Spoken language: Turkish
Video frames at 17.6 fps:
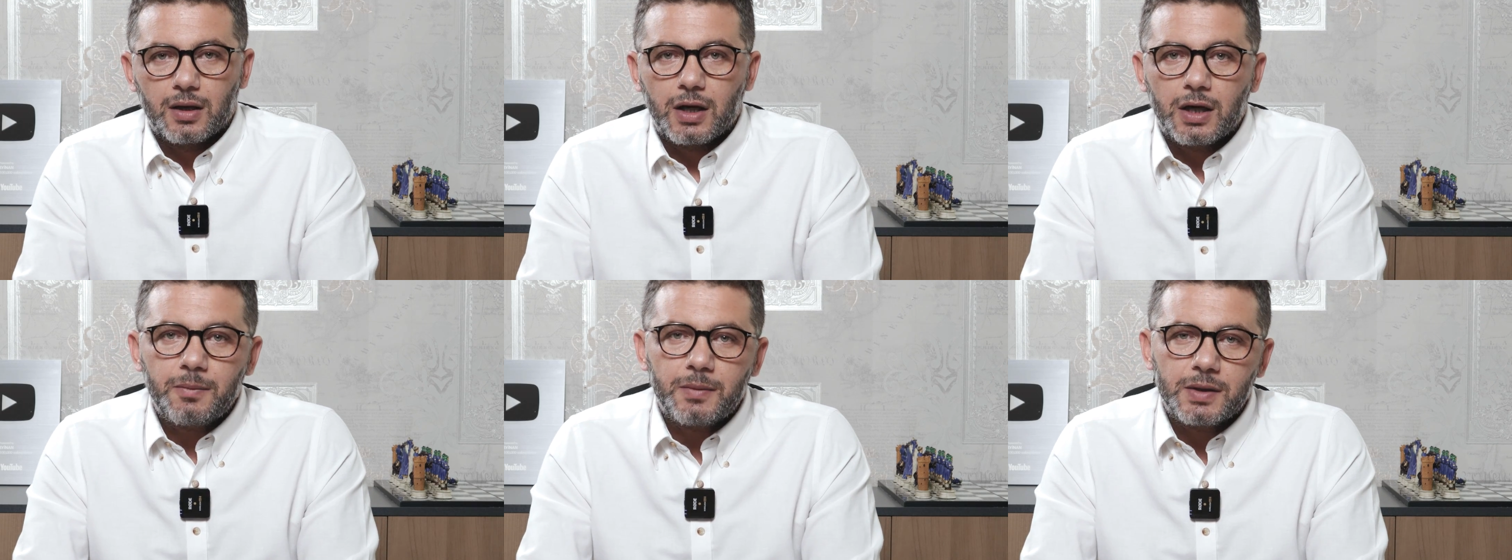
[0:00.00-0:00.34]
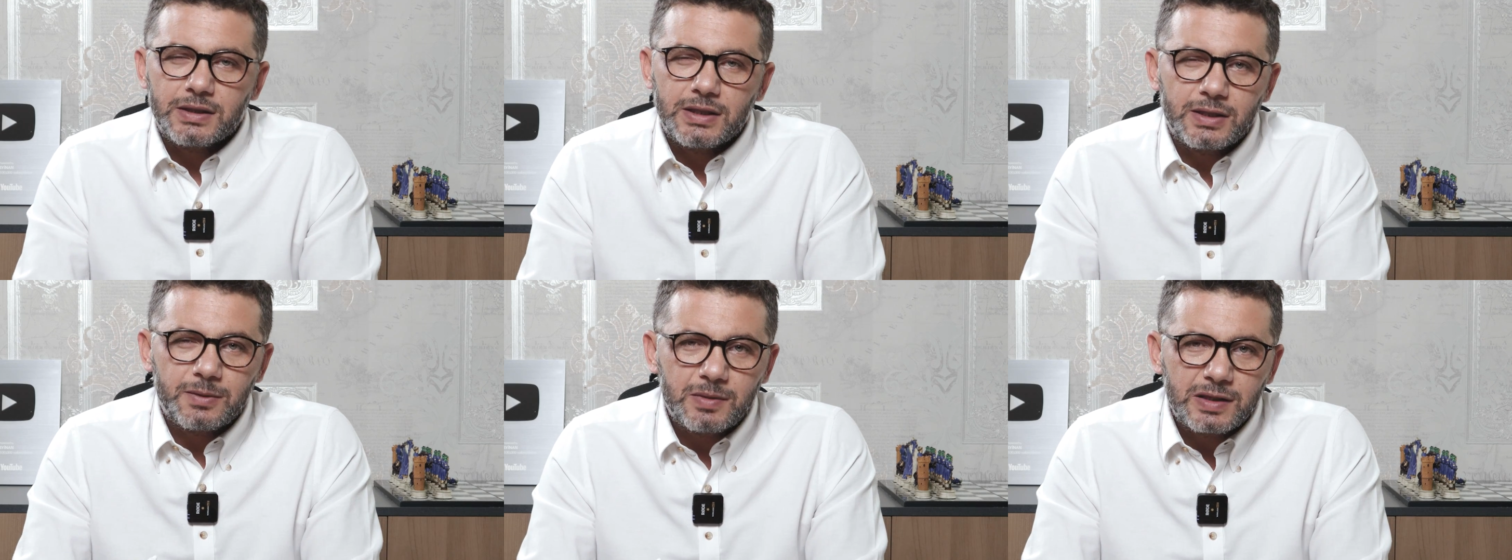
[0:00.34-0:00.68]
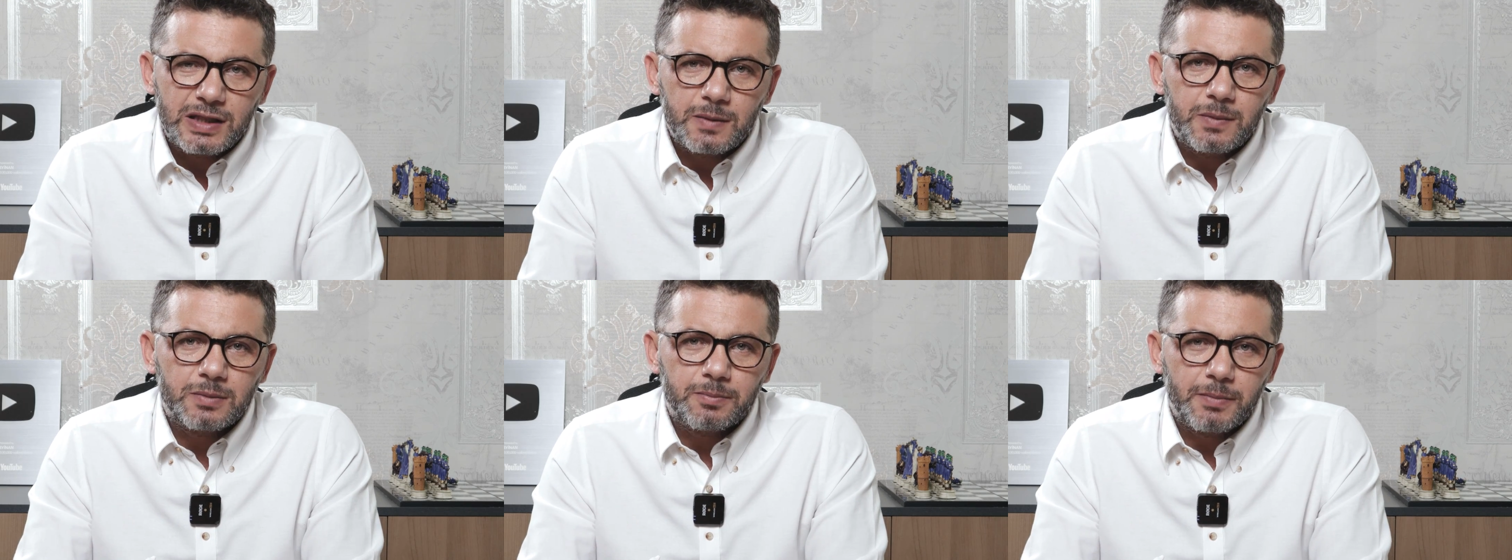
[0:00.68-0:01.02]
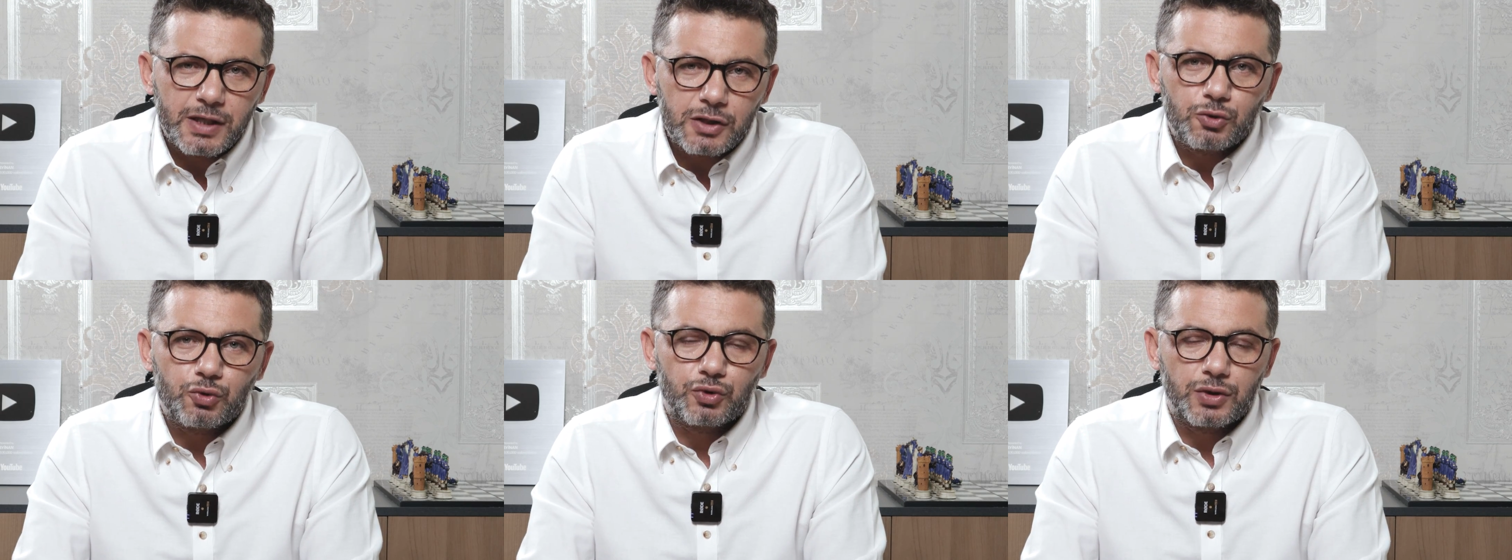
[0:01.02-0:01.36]
Ama
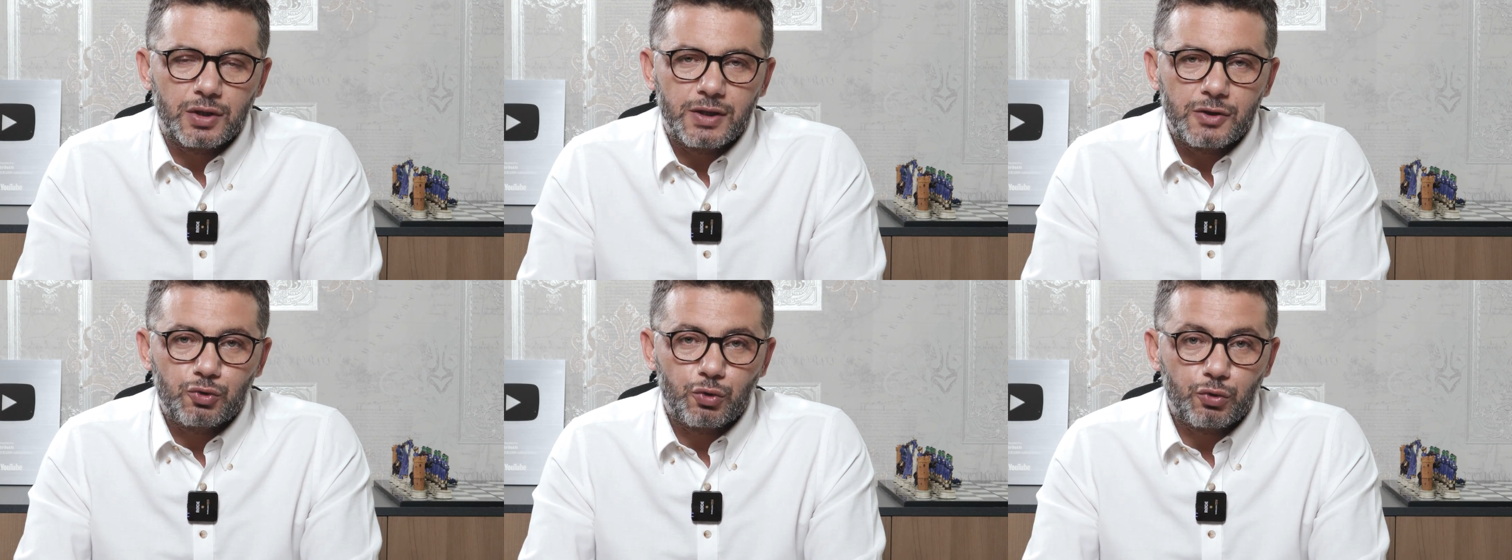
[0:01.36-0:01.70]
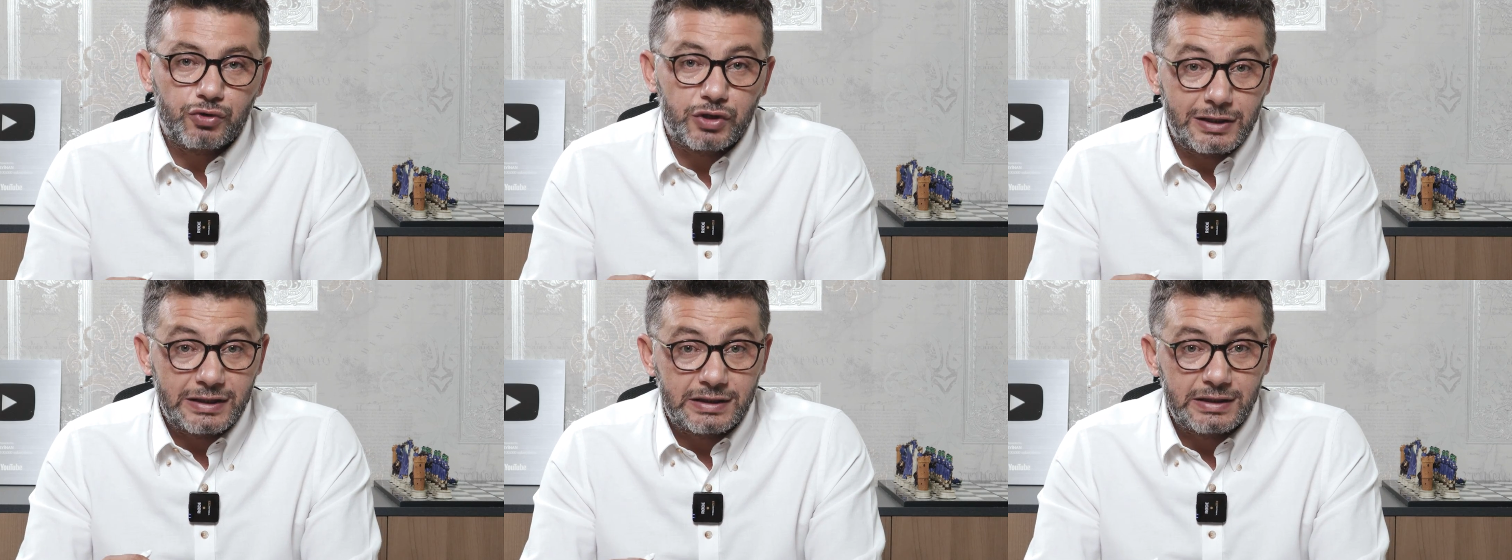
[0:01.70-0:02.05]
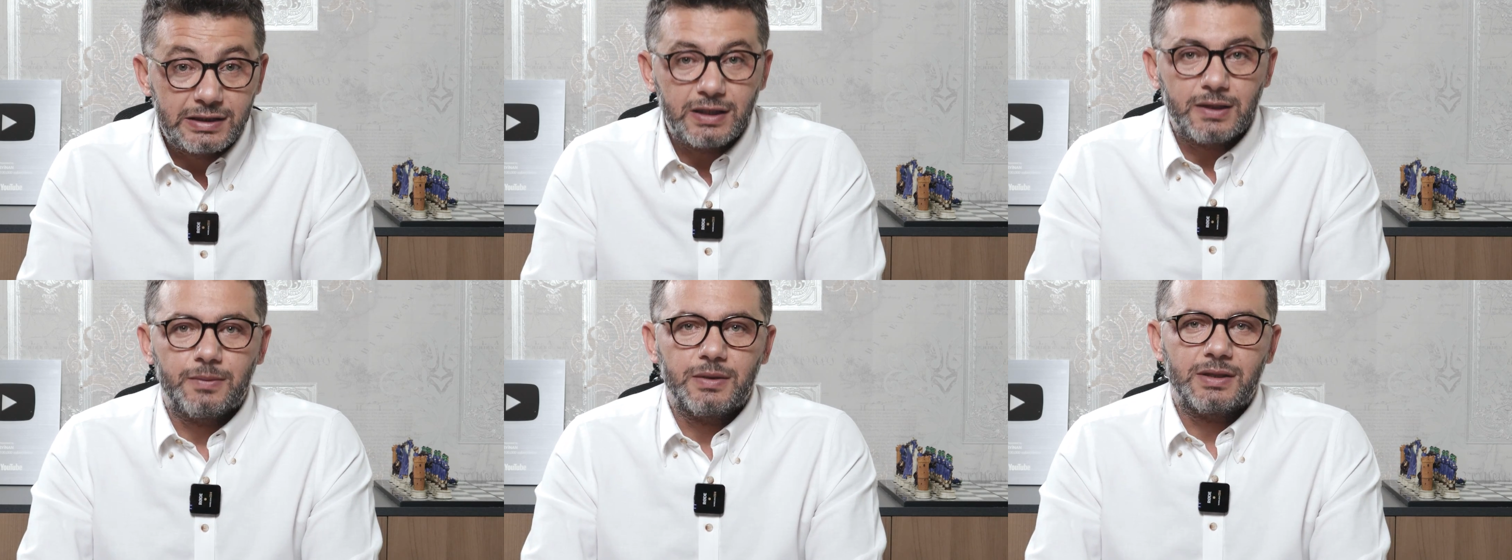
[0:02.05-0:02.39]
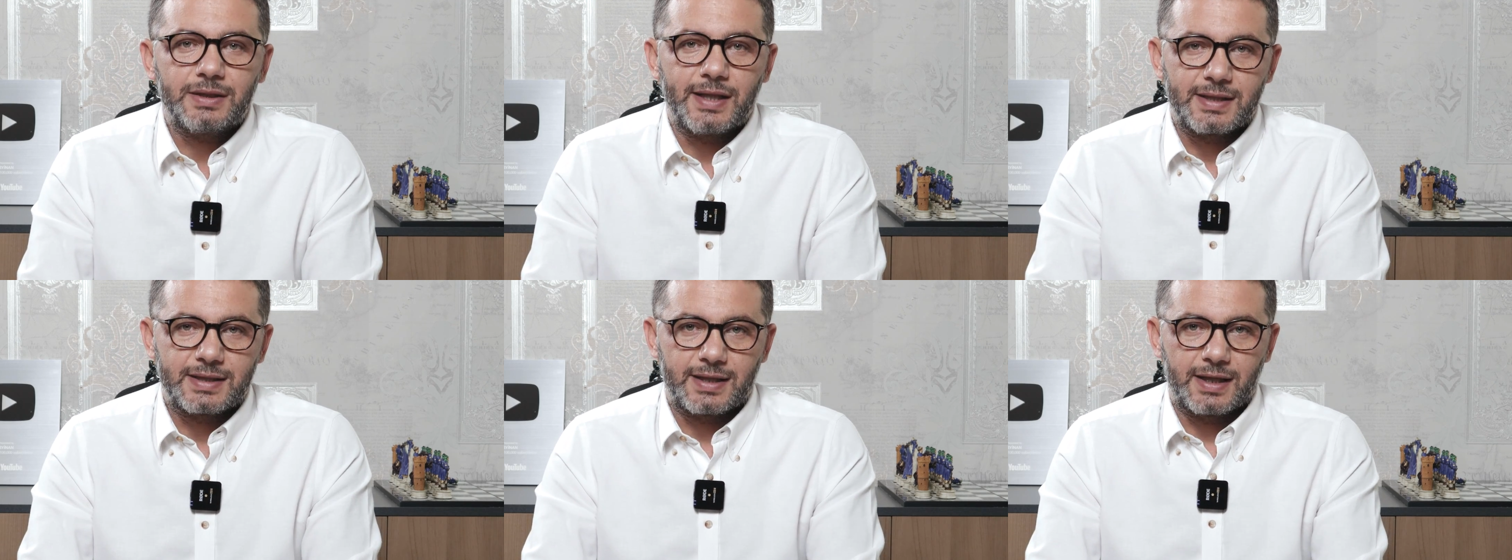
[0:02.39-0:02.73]
22.500'de de çok ciddi
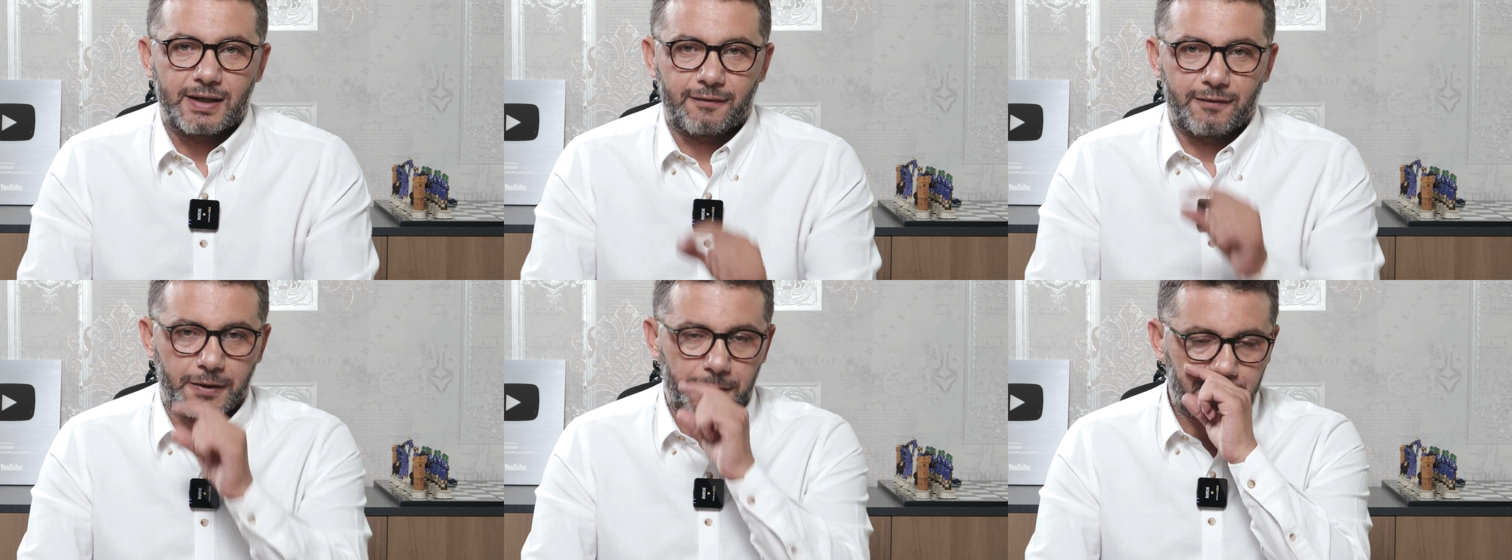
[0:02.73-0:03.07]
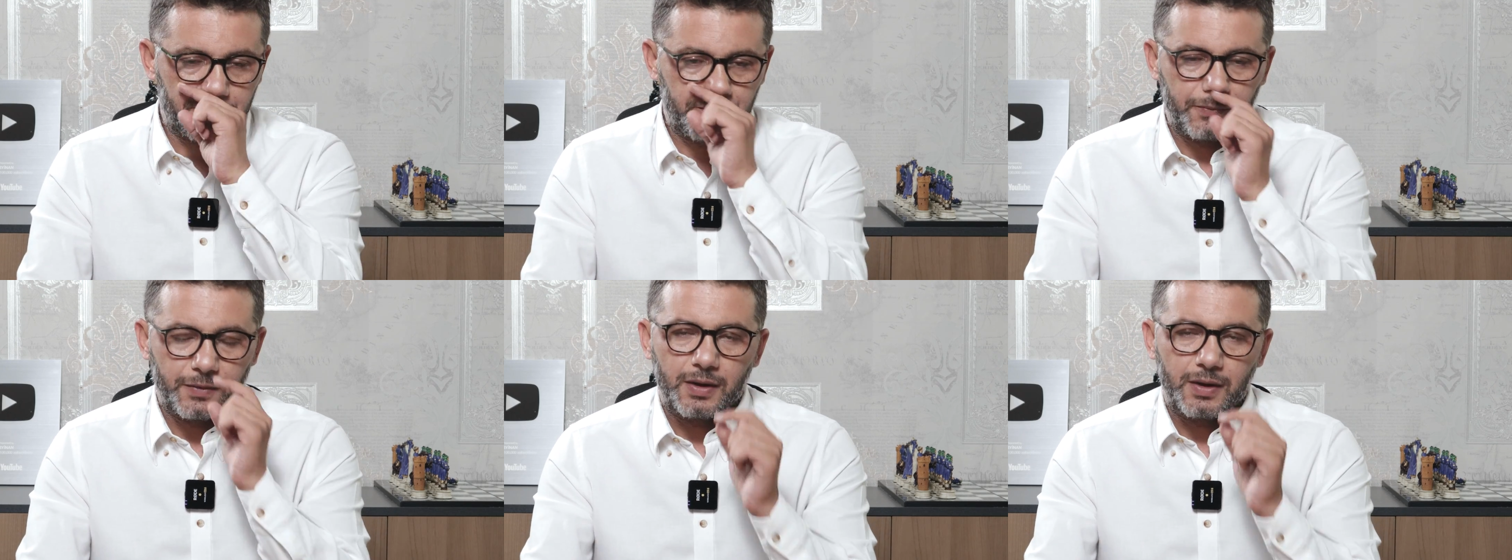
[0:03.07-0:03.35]
bir destek var.